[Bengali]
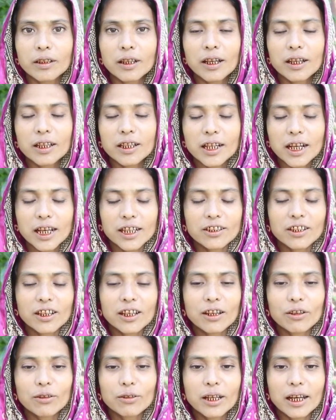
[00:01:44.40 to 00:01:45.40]
না সাহায্য
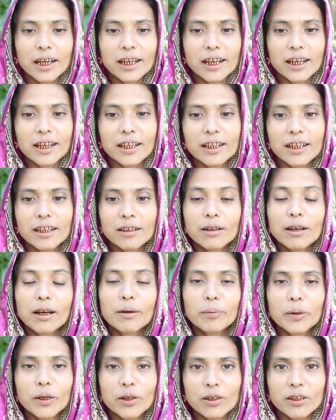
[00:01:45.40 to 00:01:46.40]
কেউ দেয় নাই
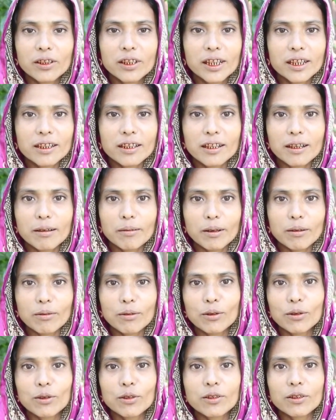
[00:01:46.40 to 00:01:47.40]
আপনি দিয়েছেন আমার
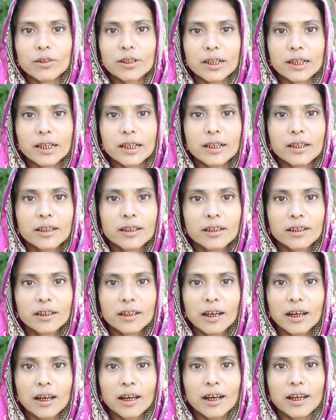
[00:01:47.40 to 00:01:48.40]
পনেরোশো টাকা
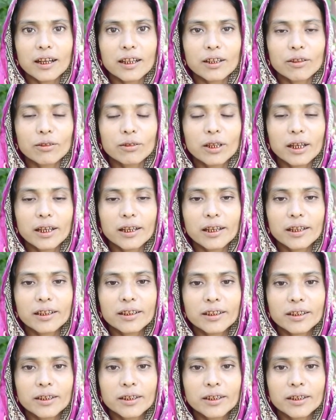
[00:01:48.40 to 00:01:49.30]
আর কেউ দেয় নাই